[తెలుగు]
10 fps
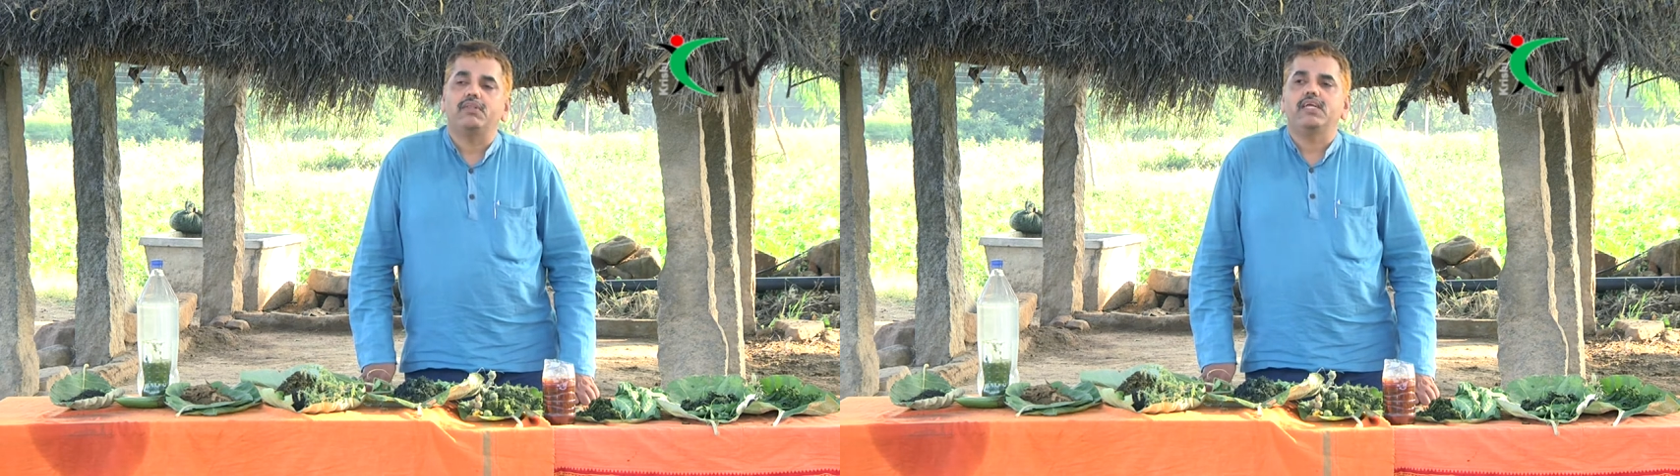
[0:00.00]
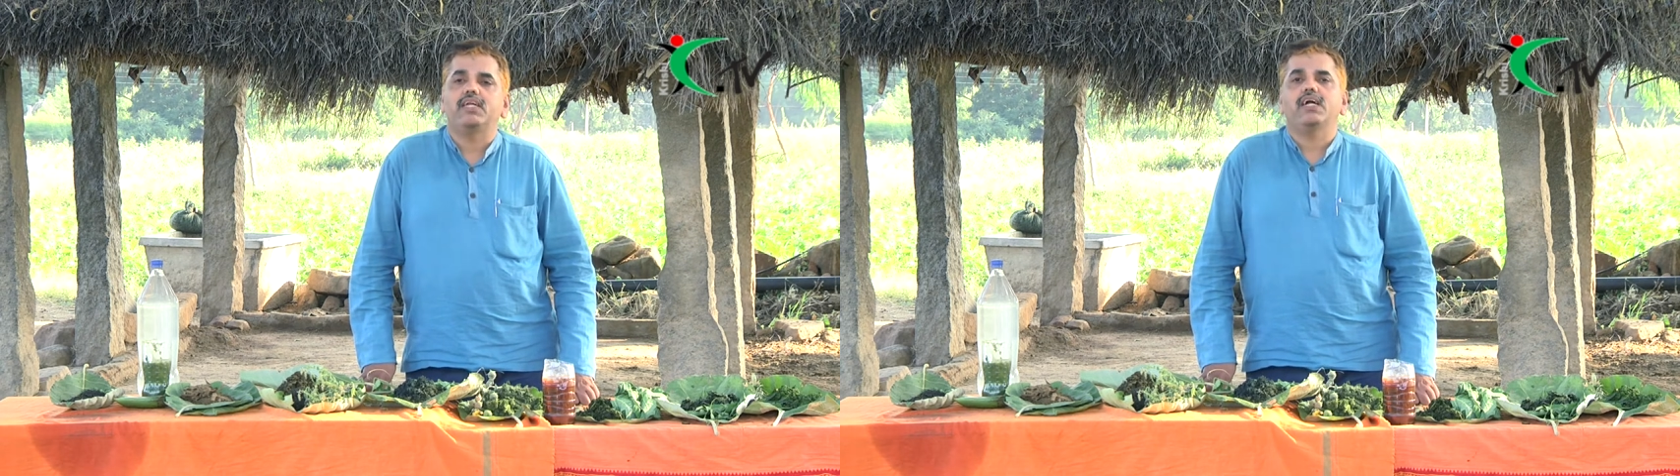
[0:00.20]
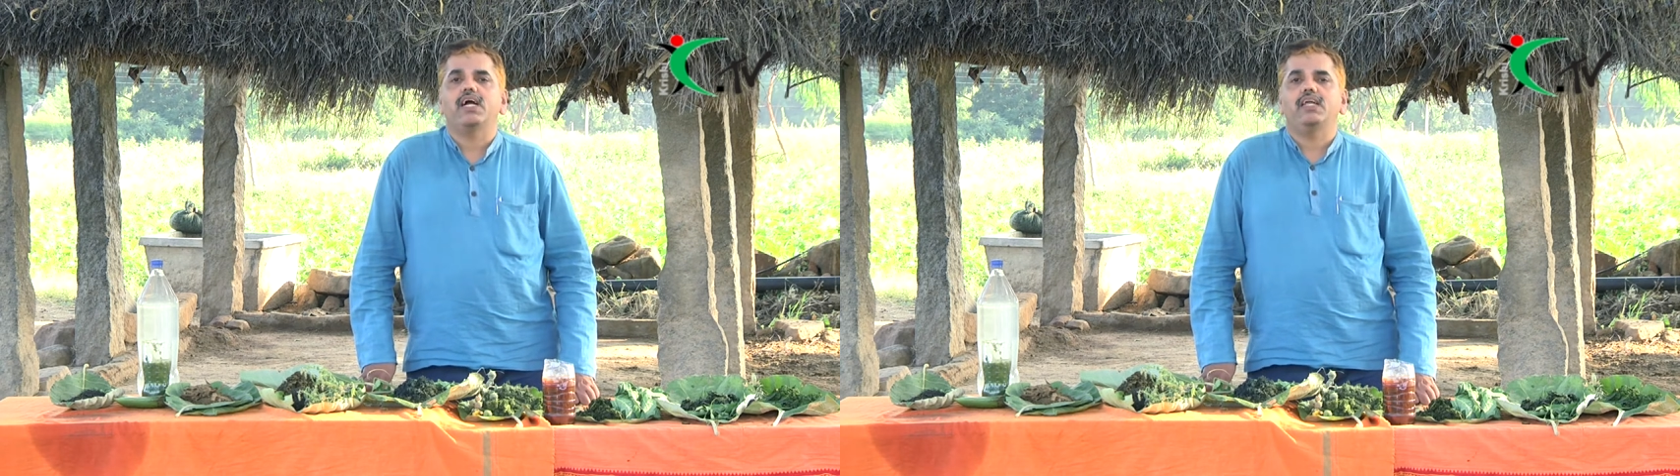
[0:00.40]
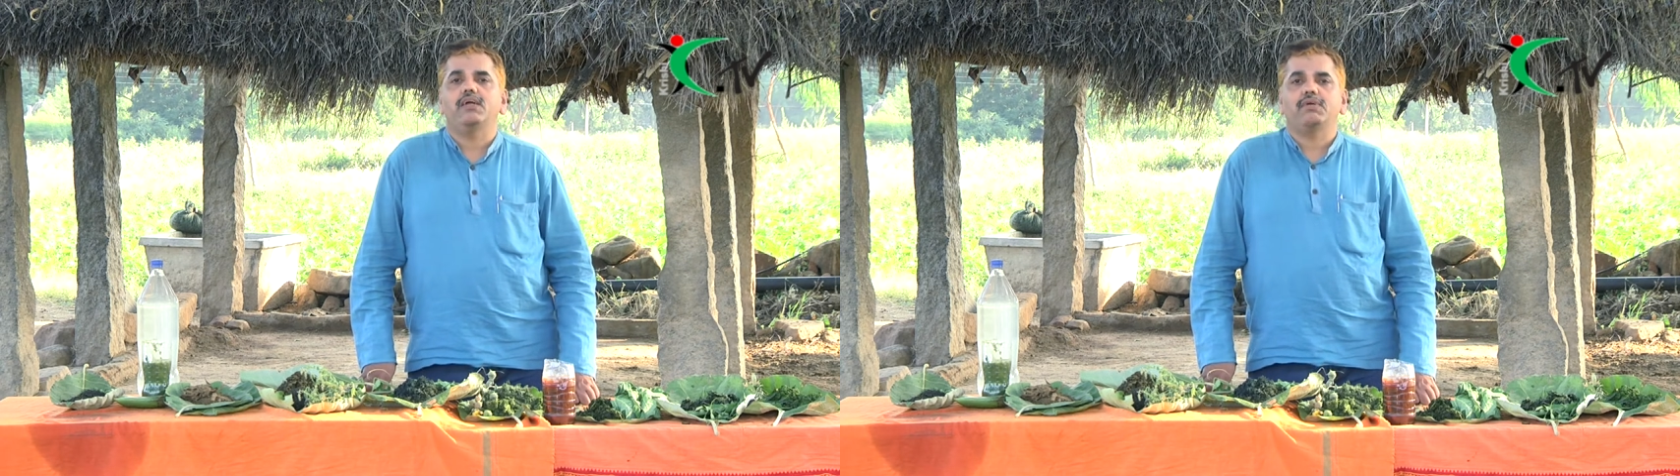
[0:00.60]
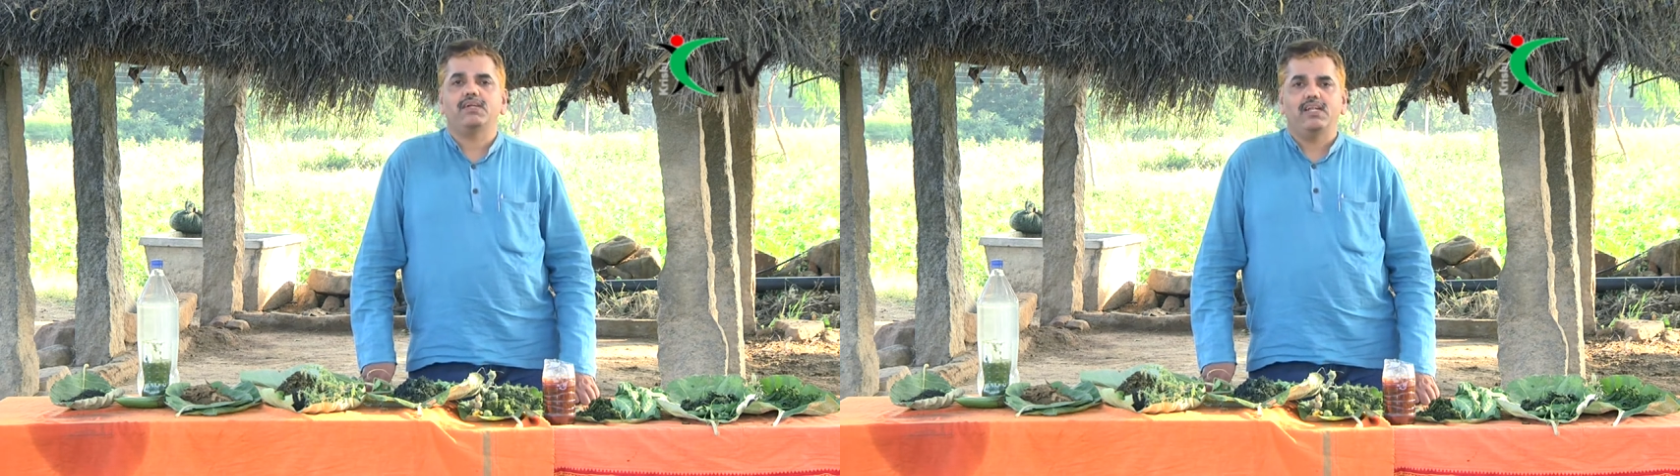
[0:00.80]
దీర్ఘకాలిక
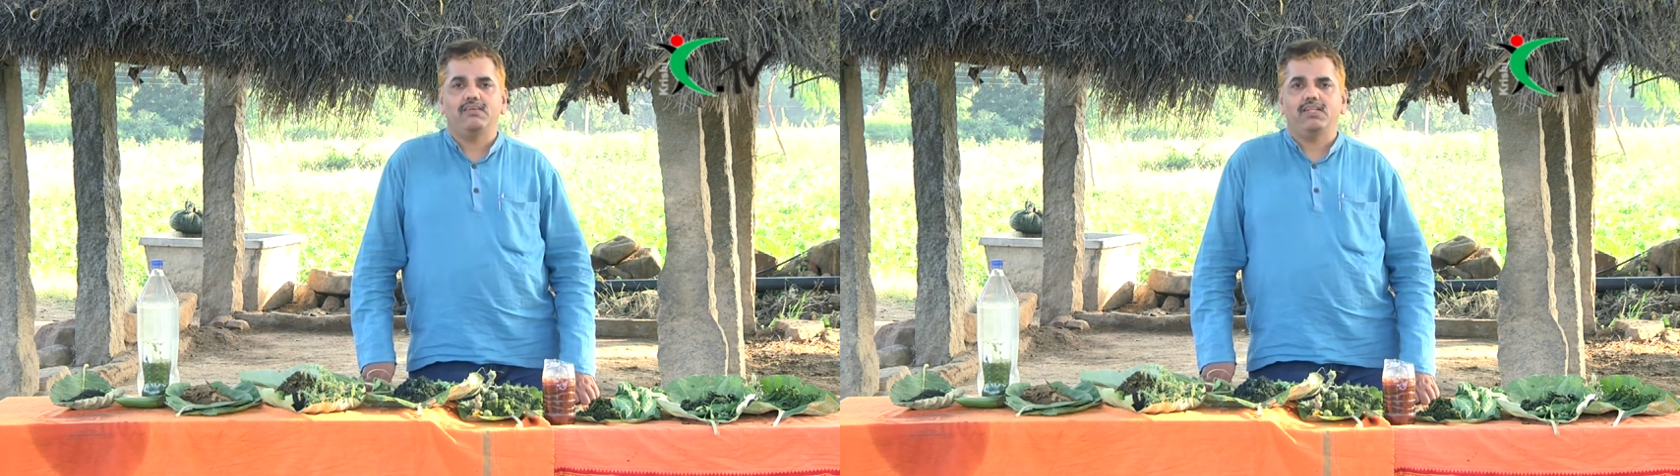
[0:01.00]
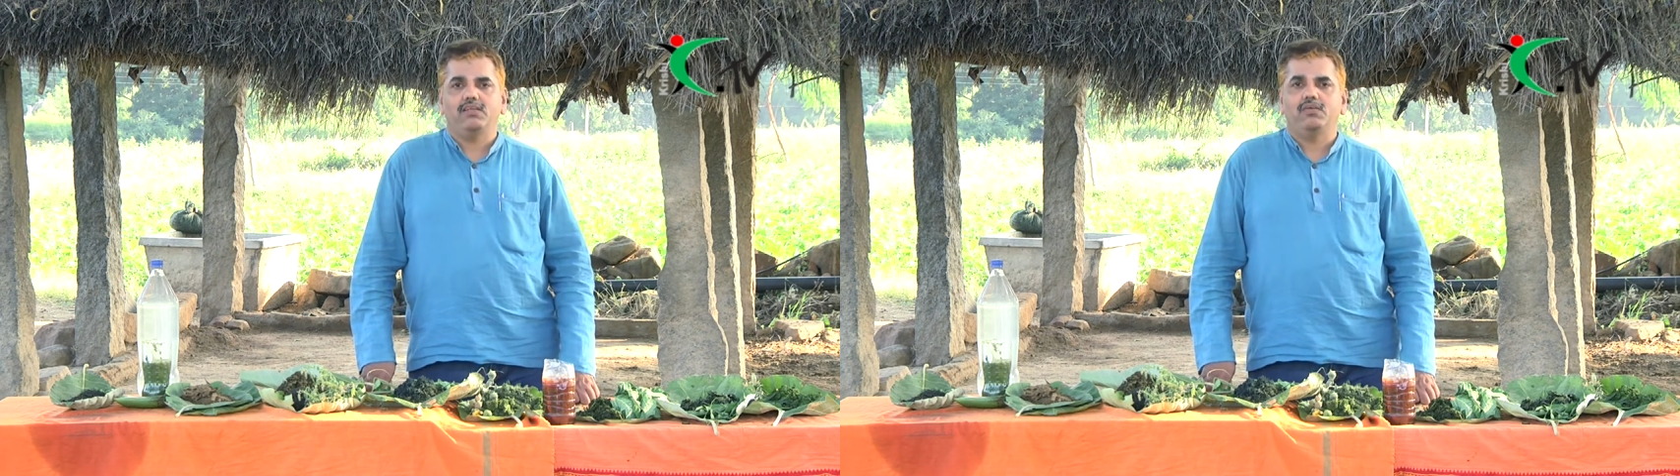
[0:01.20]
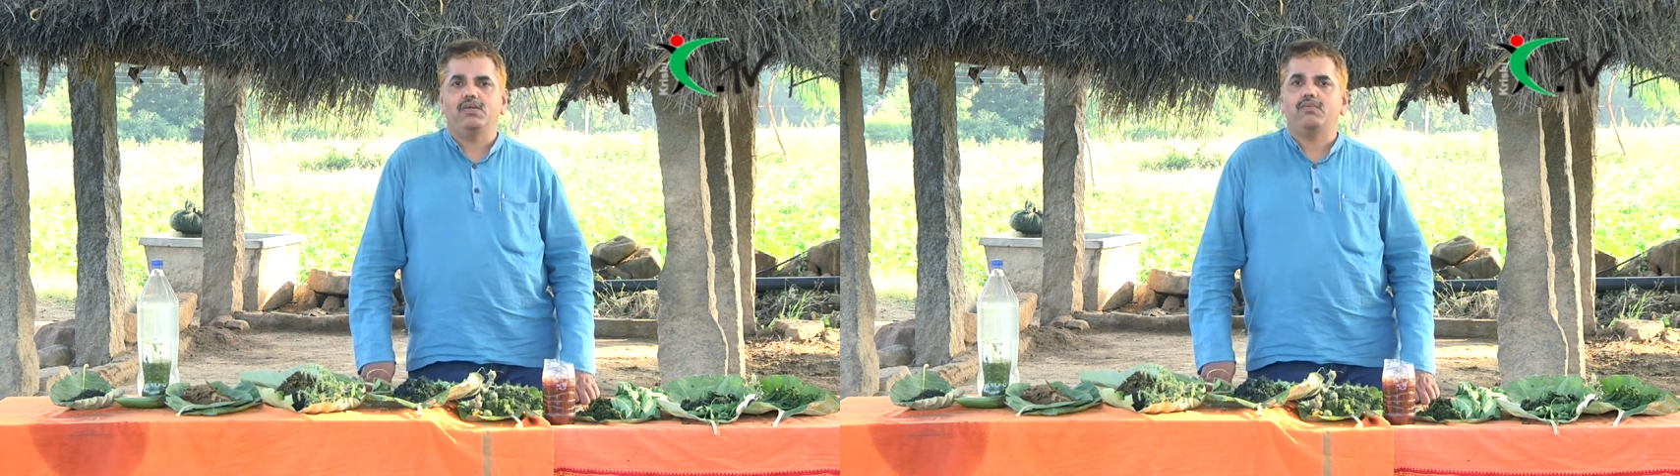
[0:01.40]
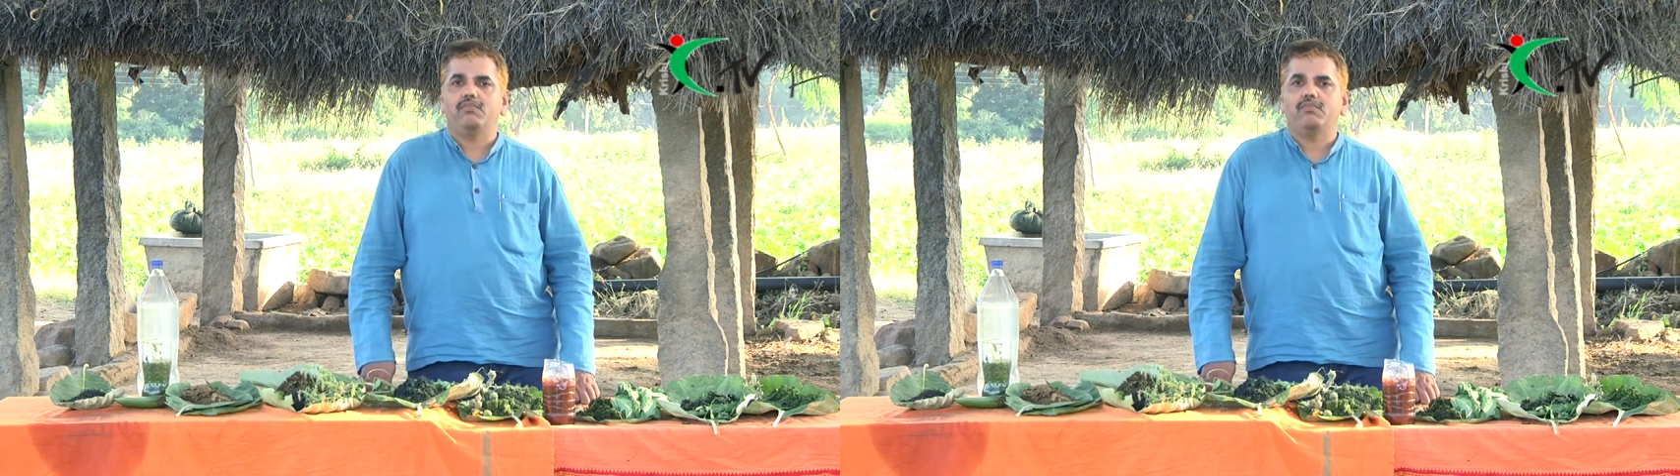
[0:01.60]
పంటలు ఏవైతే ఉన్నాయో